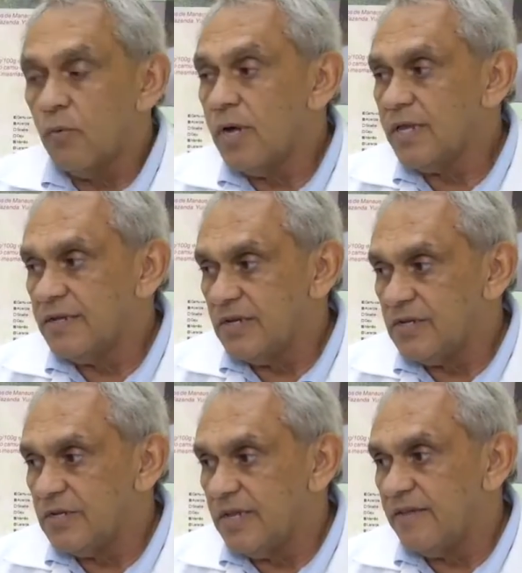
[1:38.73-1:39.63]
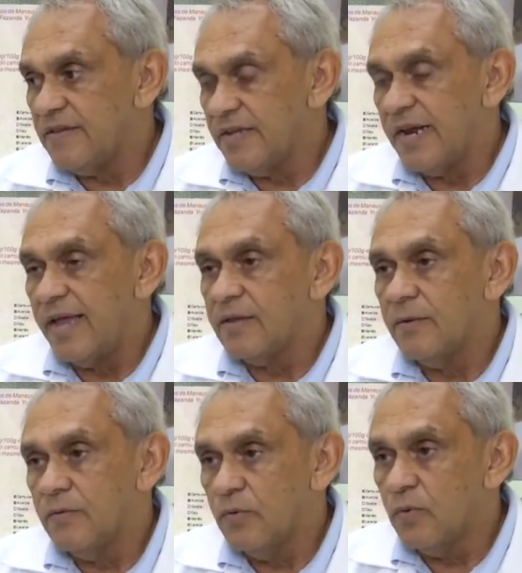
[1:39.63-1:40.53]
Quando a gente desidrata
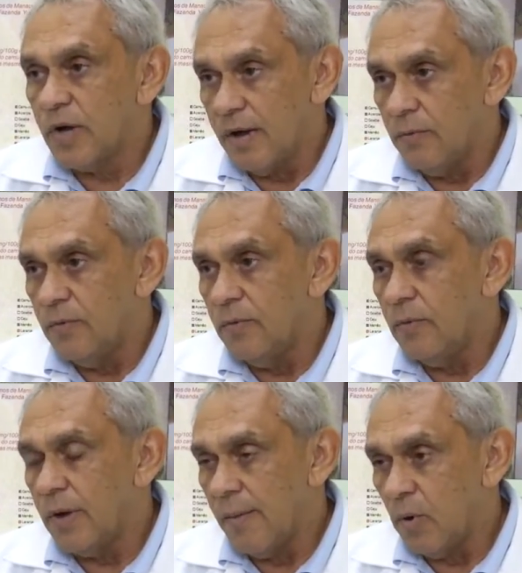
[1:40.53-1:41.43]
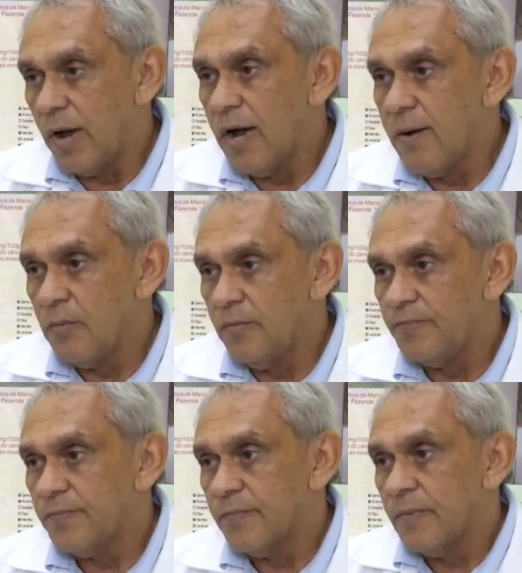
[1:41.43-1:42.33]
o, o camucamo,
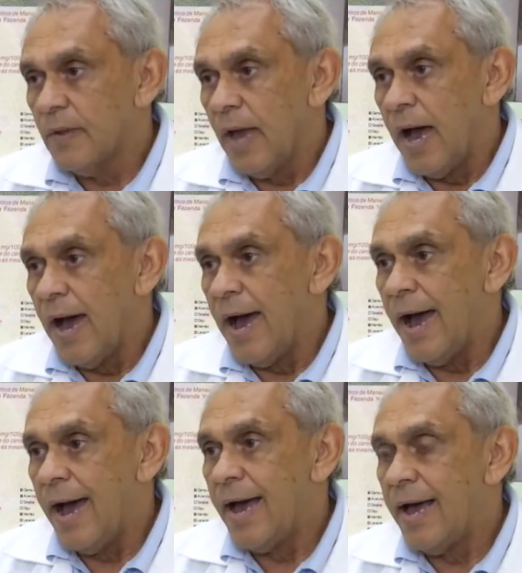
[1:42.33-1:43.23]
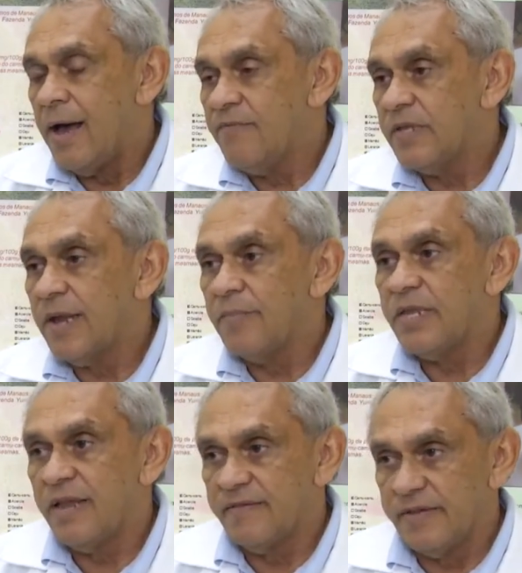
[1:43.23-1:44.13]
a, a, a
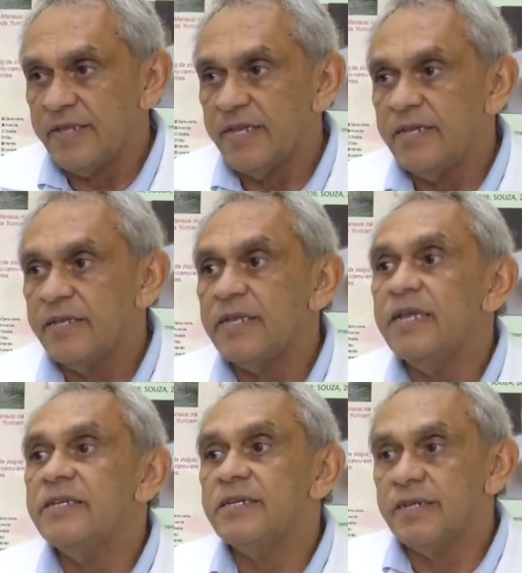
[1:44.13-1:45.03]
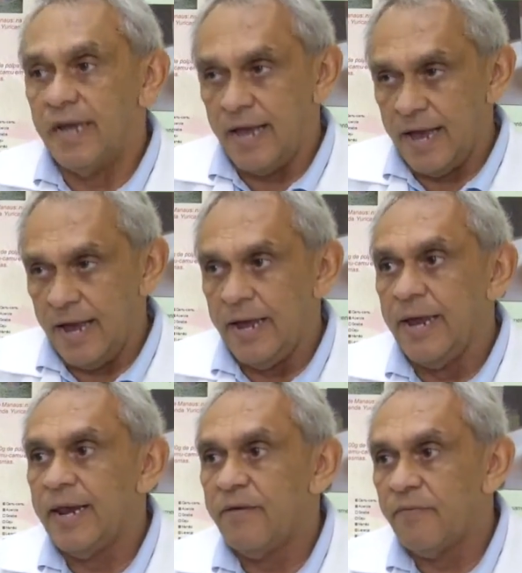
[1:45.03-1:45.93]
vitamina C dele tende a
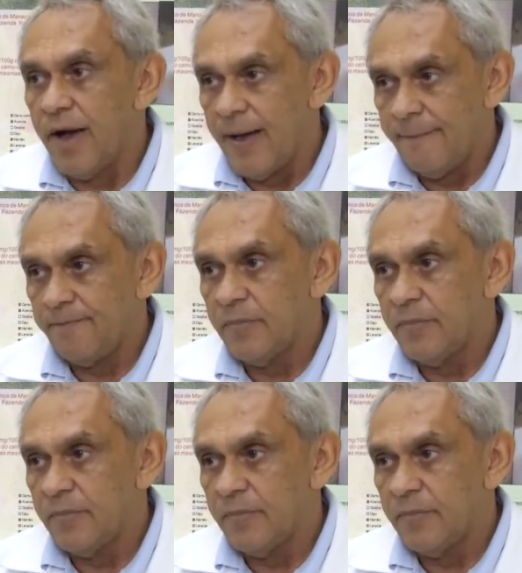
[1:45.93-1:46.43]
elevar.